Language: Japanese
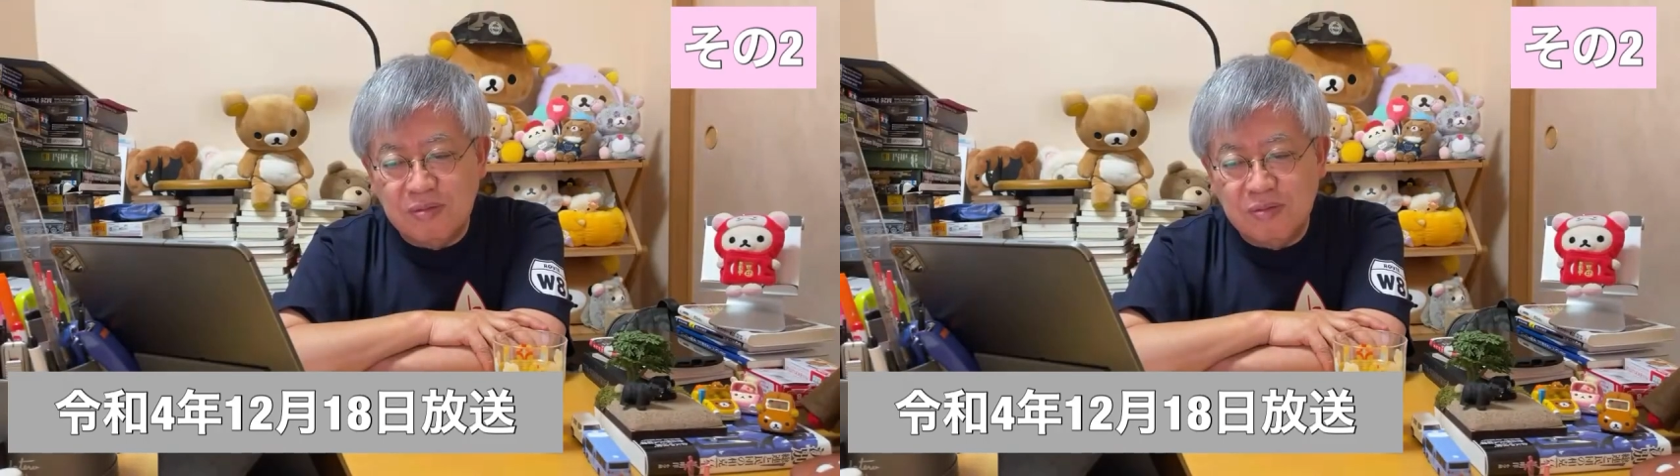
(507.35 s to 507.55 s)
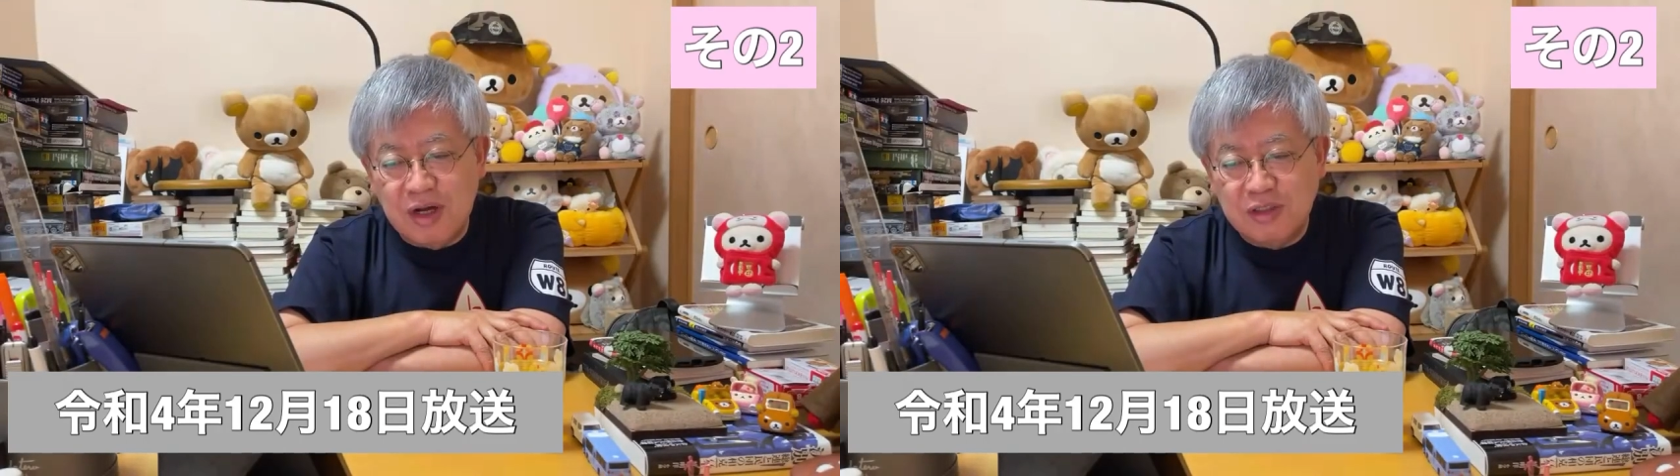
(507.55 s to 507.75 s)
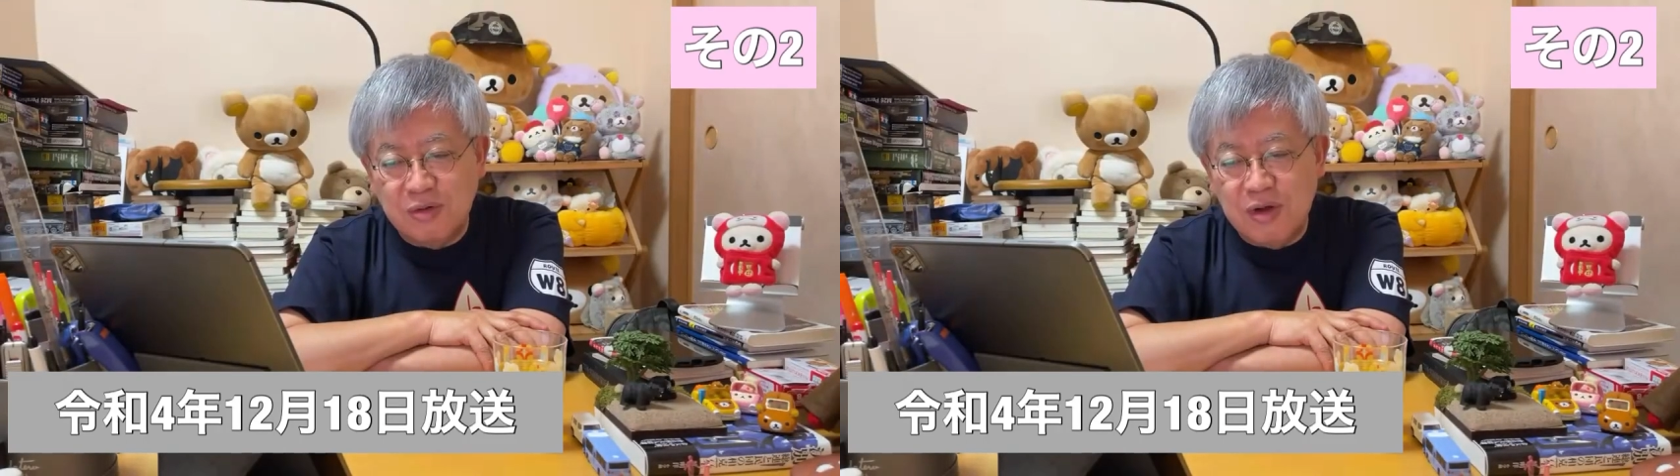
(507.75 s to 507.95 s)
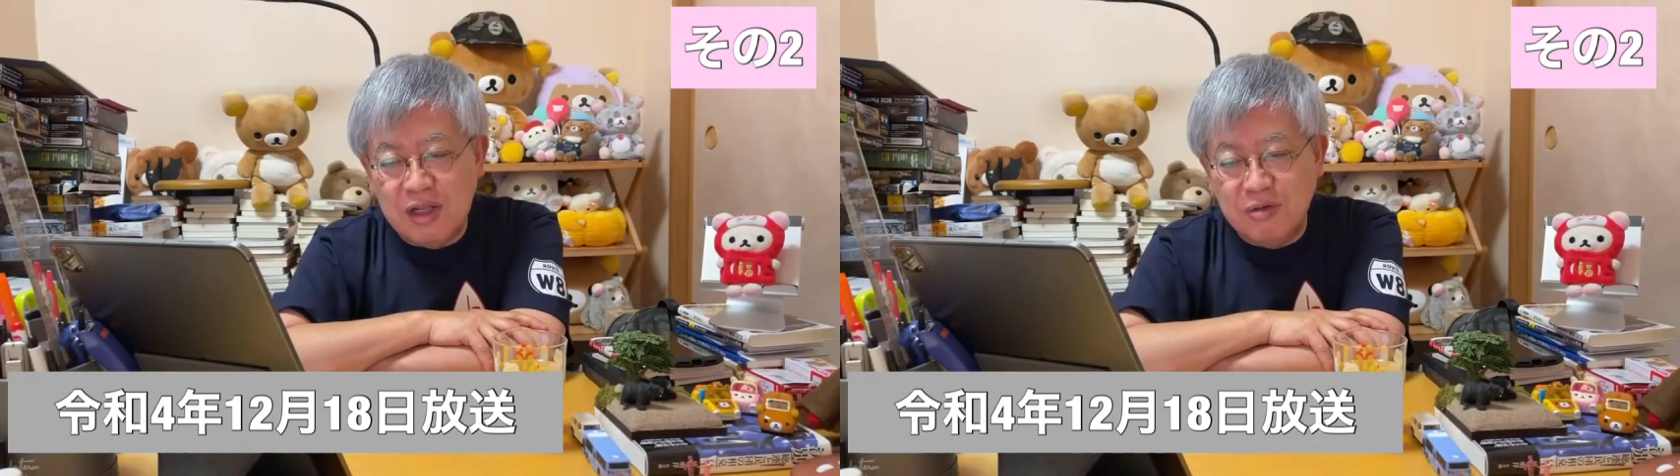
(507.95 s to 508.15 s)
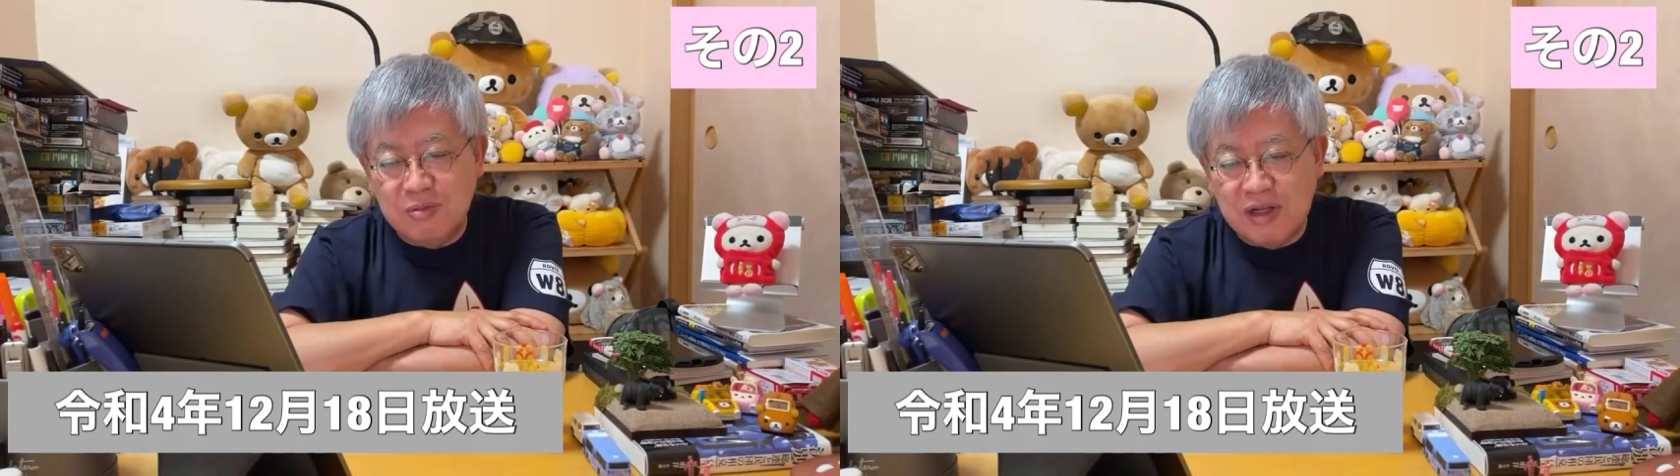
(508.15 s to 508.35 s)
まあその
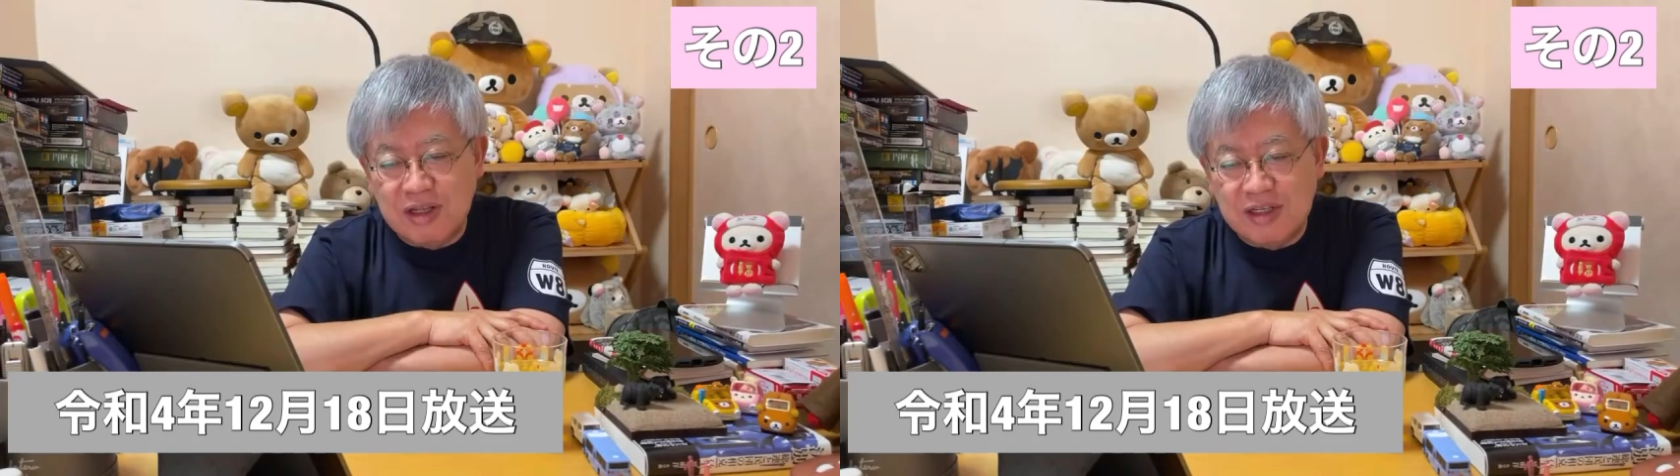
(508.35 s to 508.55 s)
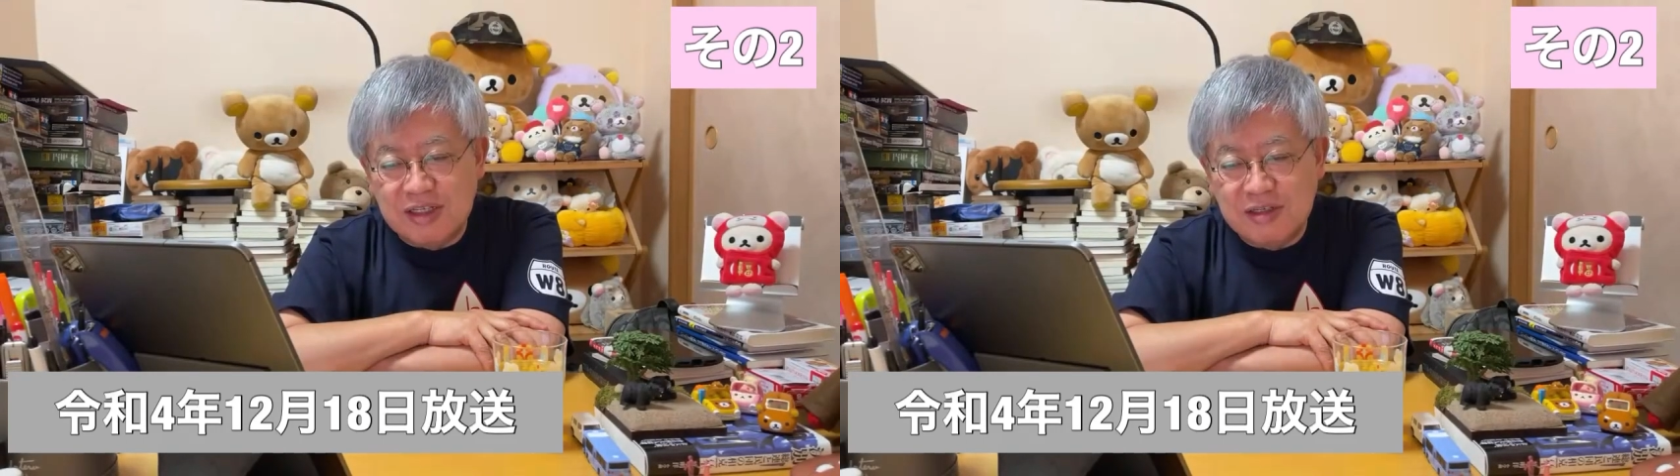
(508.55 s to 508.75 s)
後にまたで